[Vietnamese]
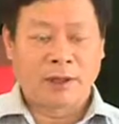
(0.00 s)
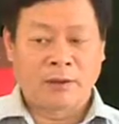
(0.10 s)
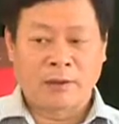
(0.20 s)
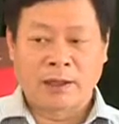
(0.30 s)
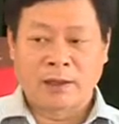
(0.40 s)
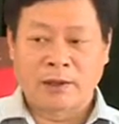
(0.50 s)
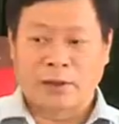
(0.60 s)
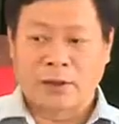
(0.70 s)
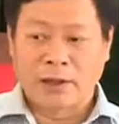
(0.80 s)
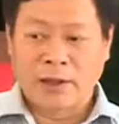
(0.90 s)
Ủy ban nhân dân
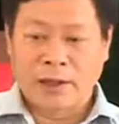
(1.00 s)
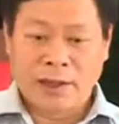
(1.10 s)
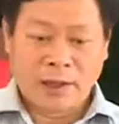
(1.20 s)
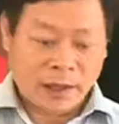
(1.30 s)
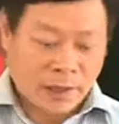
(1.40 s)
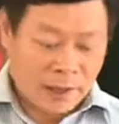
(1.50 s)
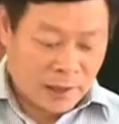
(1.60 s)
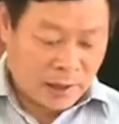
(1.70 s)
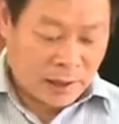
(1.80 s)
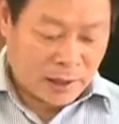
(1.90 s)
tỉnh Nguyễn Văn Trúc
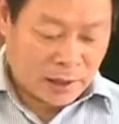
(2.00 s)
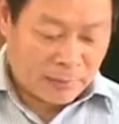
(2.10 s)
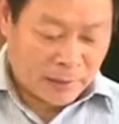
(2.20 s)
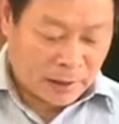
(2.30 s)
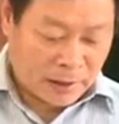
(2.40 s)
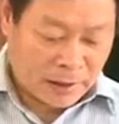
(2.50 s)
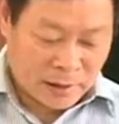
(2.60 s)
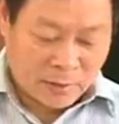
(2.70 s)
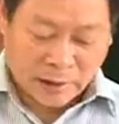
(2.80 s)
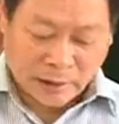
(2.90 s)
nhấn mạnh, những năm
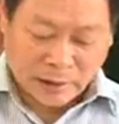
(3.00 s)
qua,